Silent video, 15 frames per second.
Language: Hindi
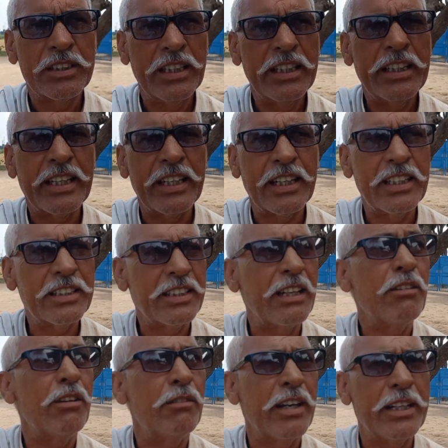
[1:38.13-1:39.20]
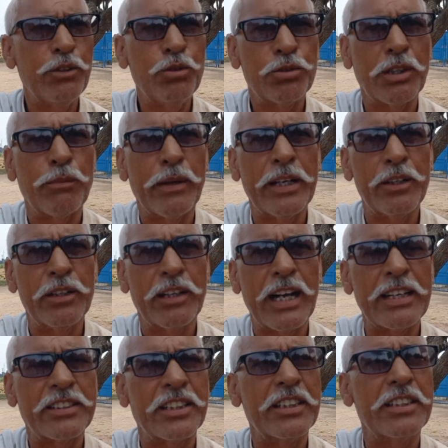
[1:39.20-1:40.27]
यही कह रहे हैं साहब हमारी वो सफाई
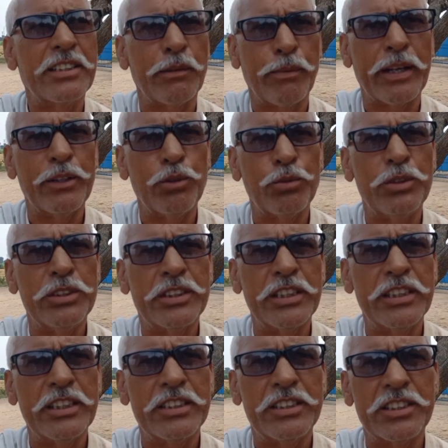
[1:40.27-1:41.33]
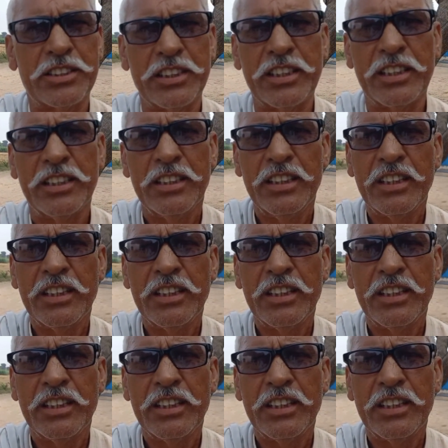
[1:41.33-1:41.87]
रास्ते की सफाई होनी चाहिए जिससे